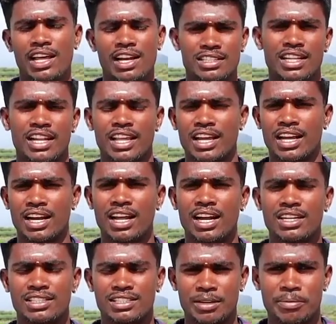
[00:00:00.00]
அரசனைக்கான
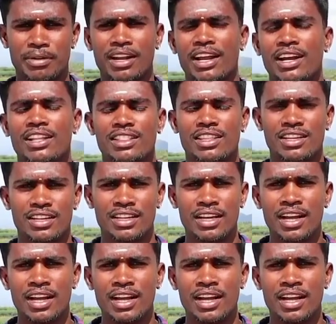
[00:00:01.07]
அடுத்த ஸ்டெப்புகளாக எடுத்து